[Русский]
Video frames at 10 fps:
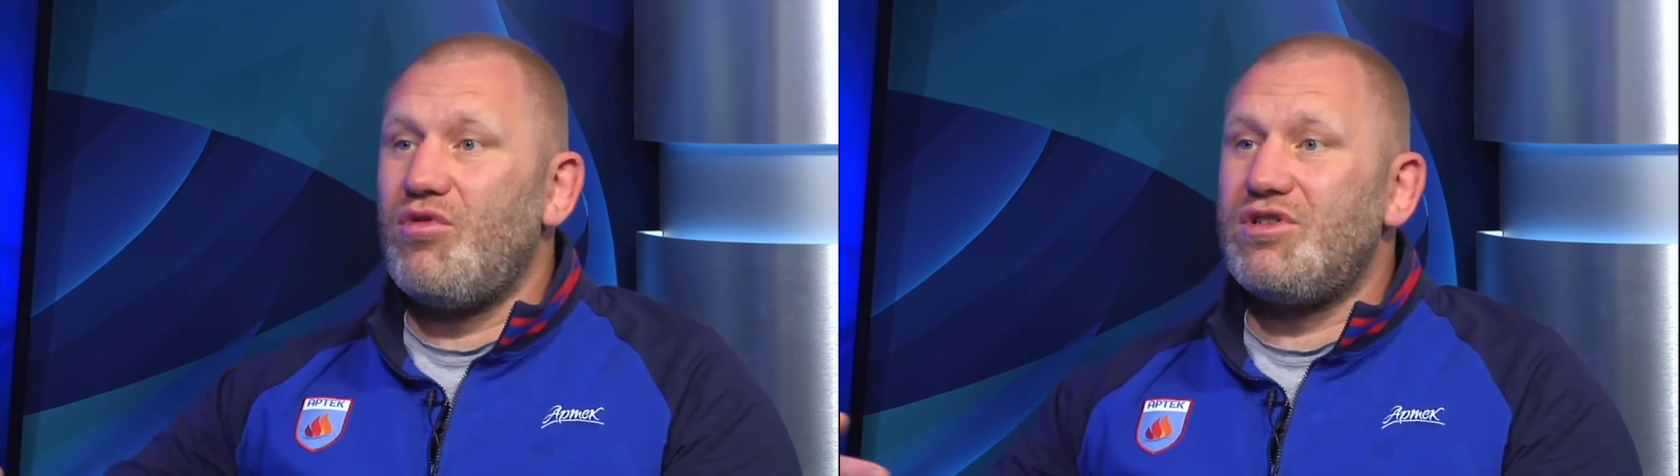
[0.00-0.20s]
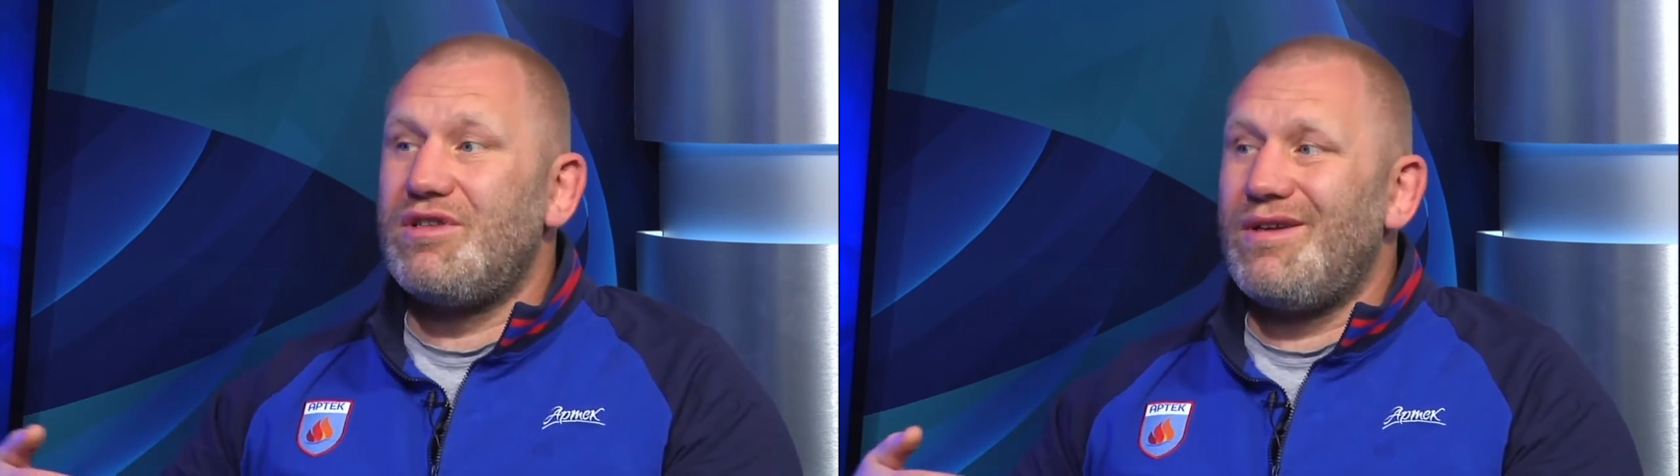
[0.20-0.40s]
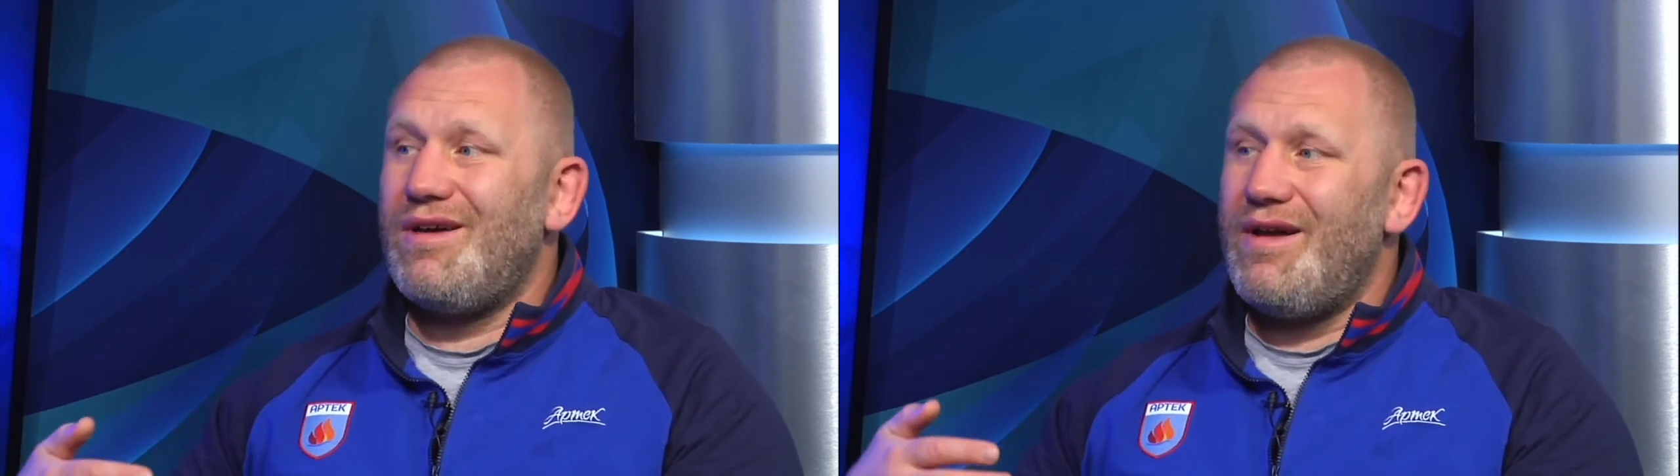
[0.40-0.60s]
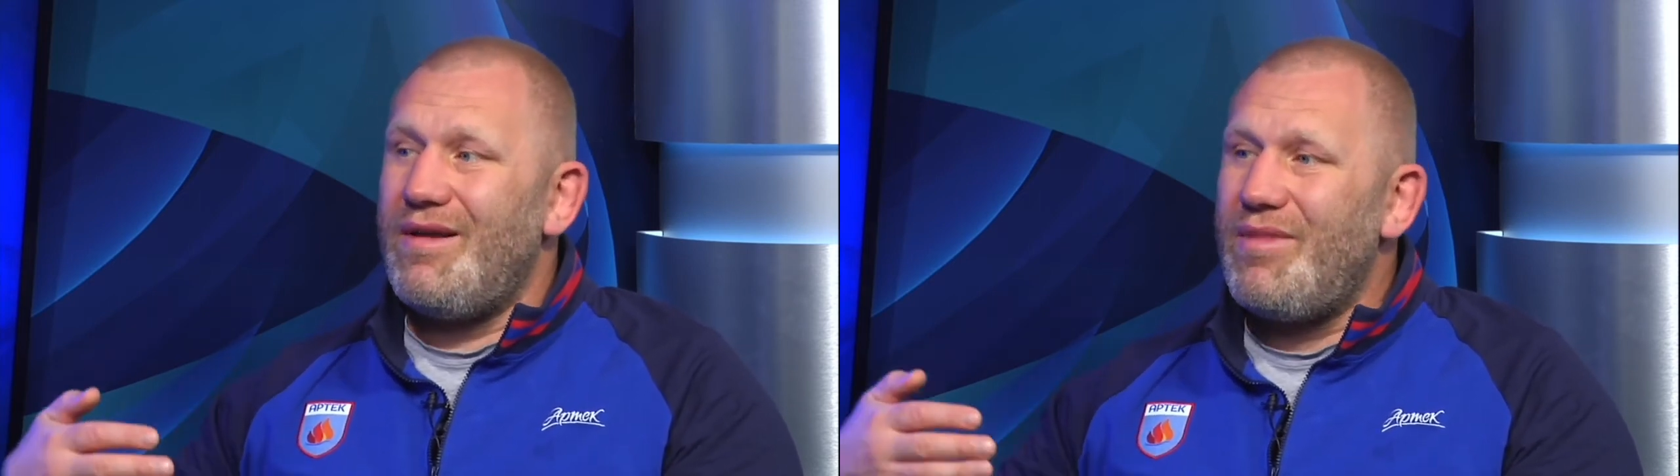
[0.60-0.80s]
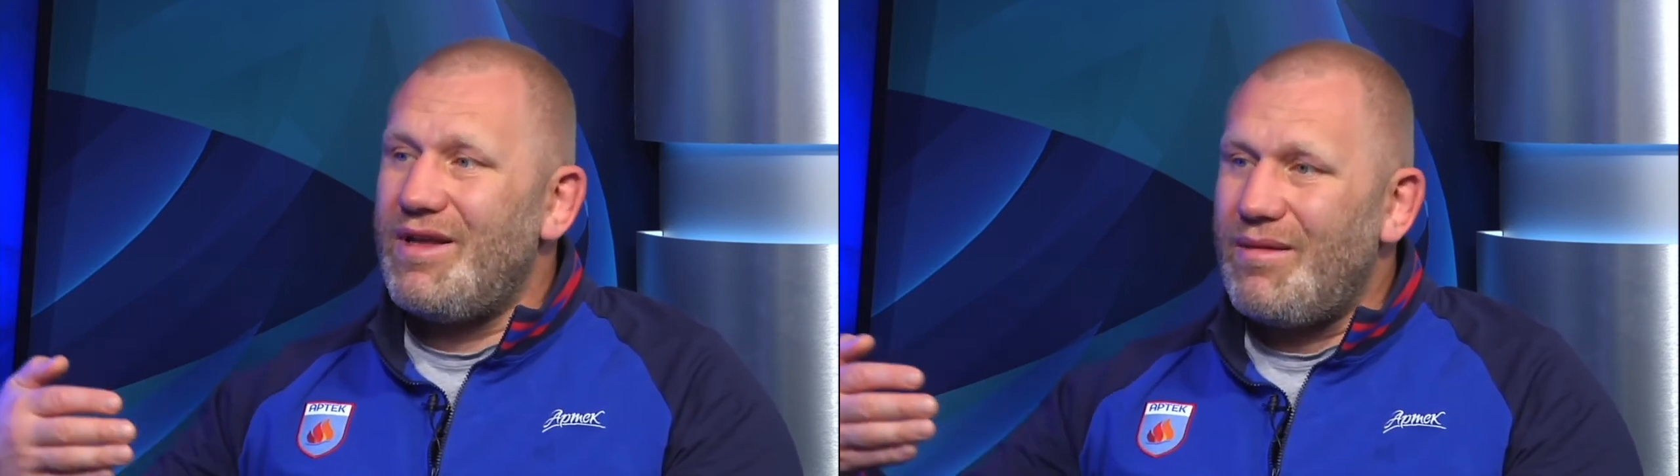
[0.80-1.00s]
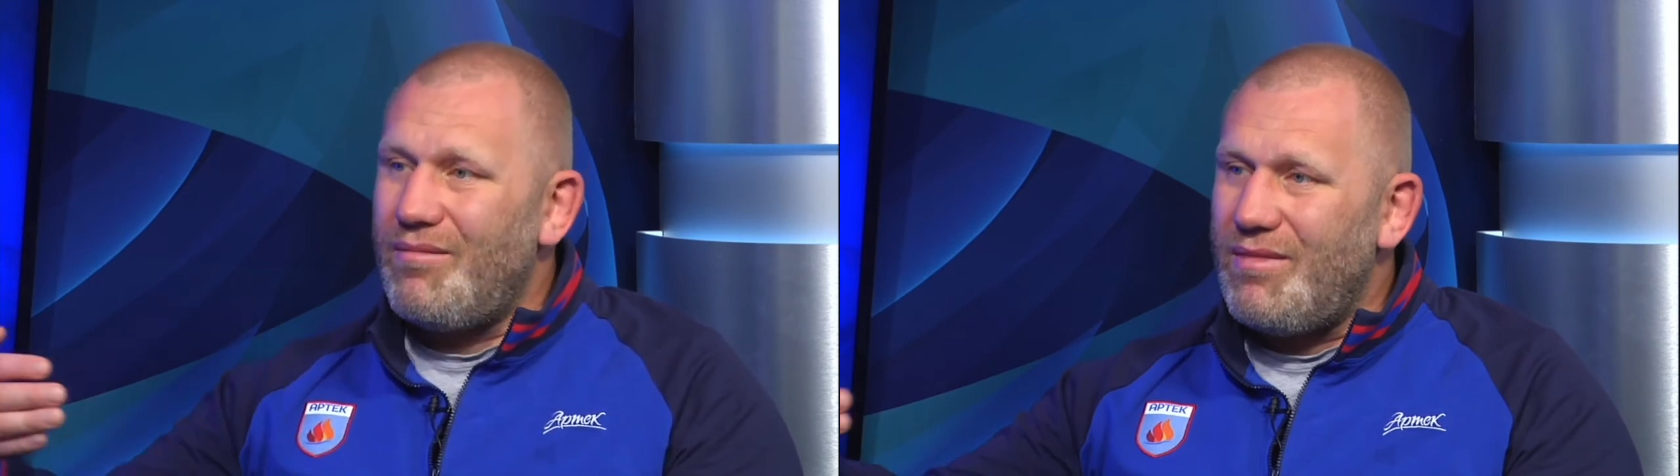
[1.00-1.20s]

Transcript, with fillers: хочется ребятам